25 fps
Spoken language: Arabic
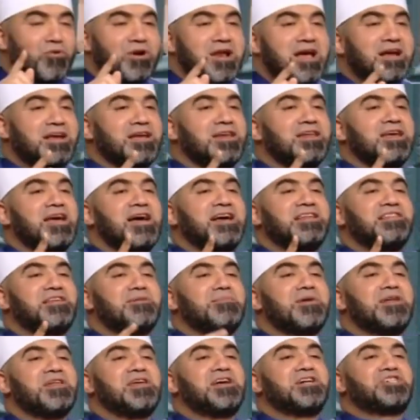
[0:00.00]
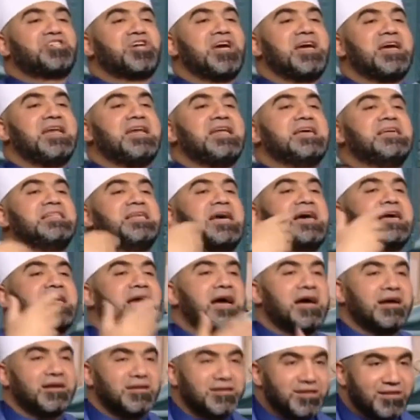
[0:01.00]
ولكن يهدي من يشاء
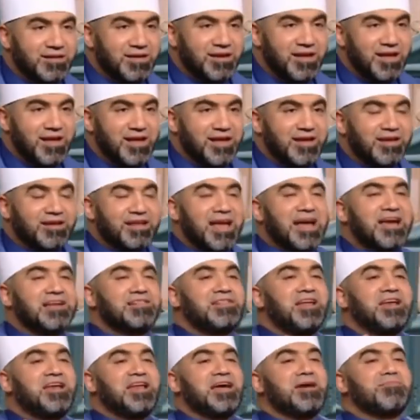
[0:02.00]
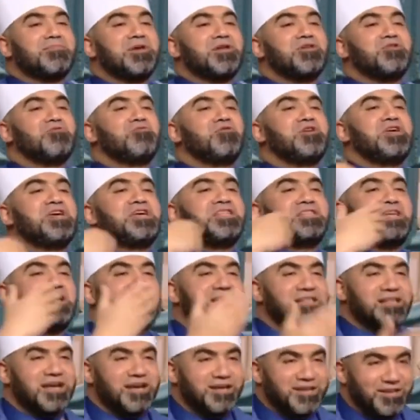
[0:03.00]
الهدايه يهدي آه. الله من يعني يريد يعني
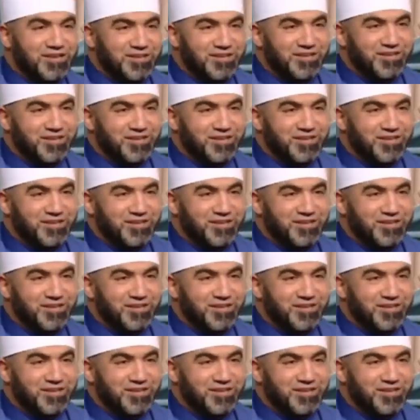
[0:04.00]
يشاء الهداية.